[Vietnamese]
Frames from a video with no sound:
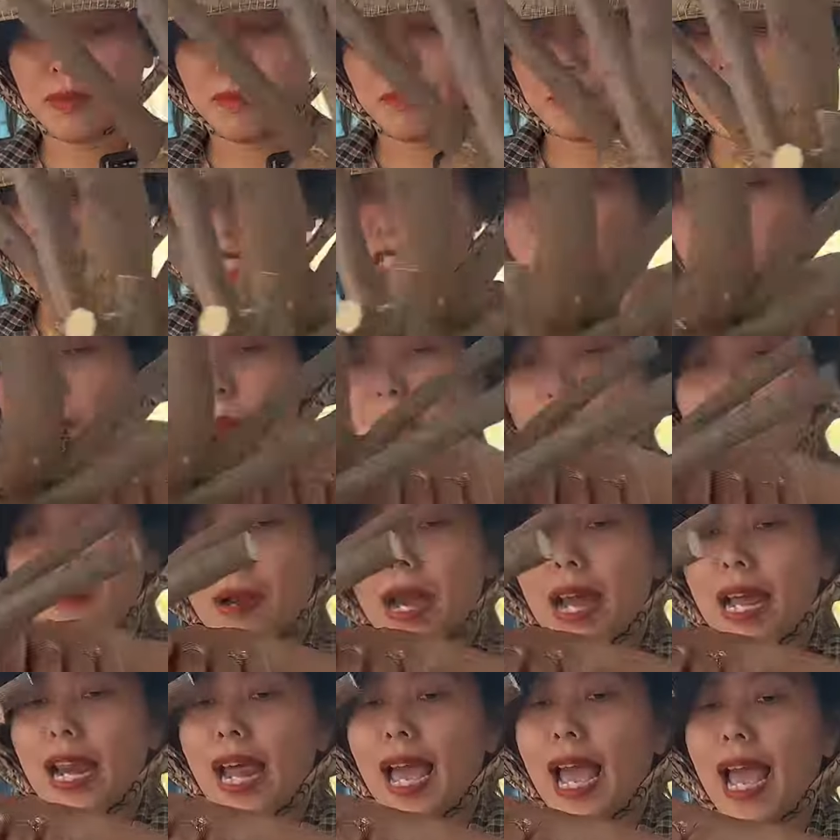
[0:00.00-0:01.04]
Mã số
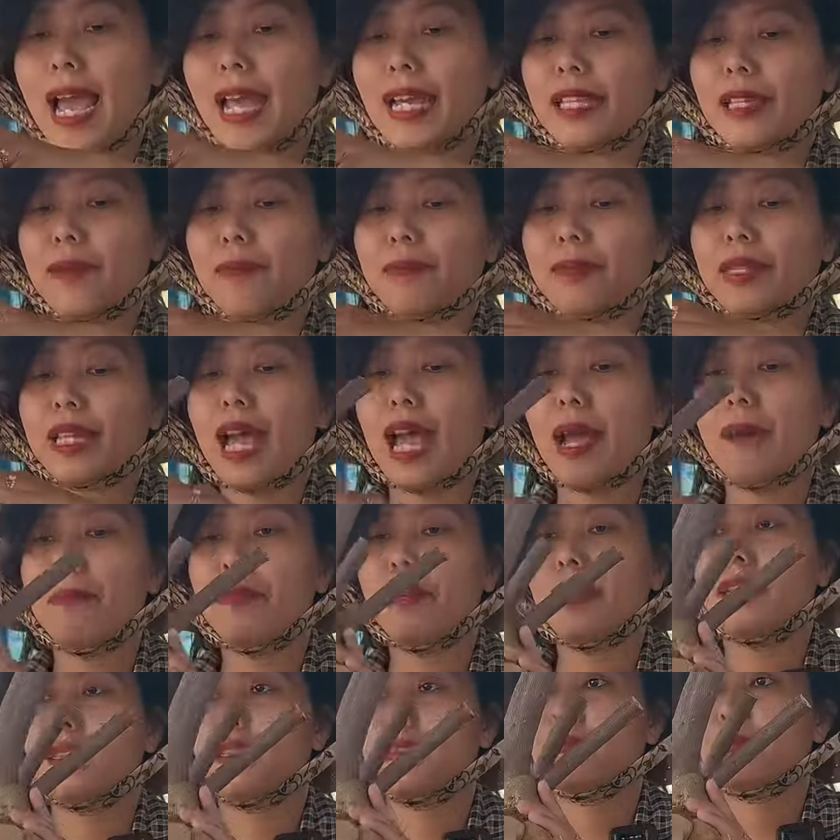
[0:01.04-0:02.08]
33 là 280 nè.